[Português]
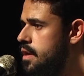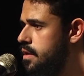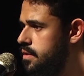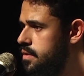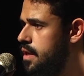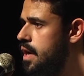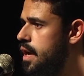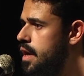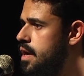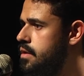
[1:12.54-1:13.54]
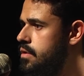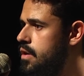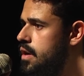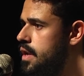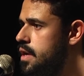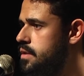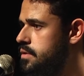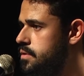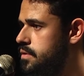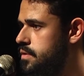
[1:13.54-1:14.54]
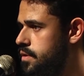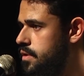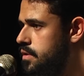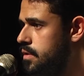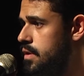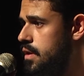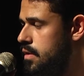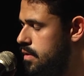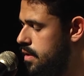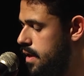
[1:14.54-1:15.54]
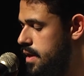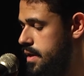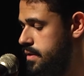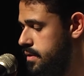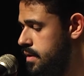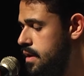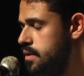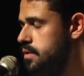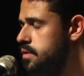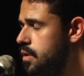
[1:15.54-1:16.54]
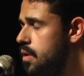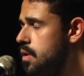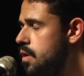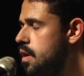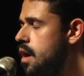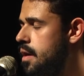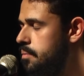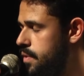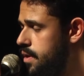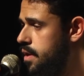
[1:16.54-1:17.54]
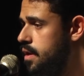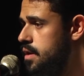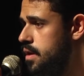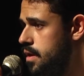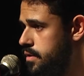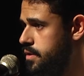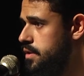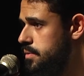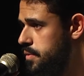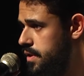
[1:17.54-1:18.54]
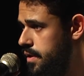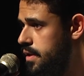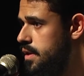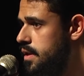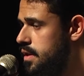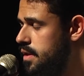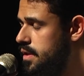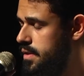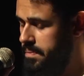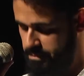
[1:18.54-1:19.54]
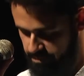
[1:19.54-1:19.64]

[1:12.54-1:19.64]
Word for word: que sai agora às 11 horas, só amanhã de manhã.